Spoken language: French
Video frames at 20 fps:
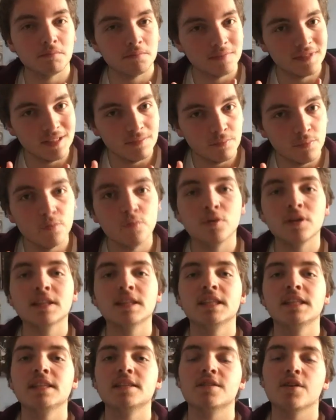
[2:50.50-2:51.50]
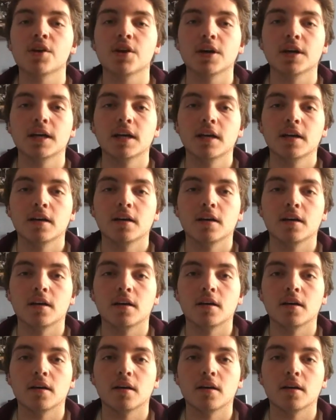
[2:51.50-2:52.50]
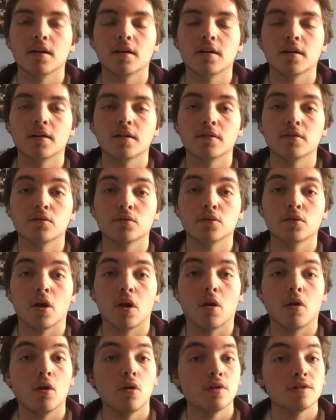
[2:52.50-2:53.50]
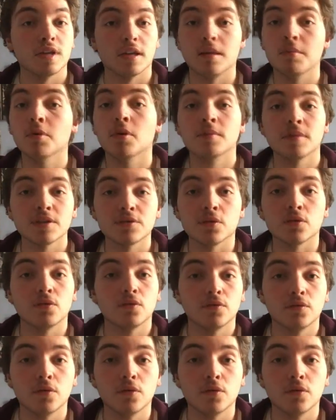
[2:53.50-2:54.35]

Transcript: un petit peu moins de 10 heures. Euh, donc, alors, ça dépend bien sûr du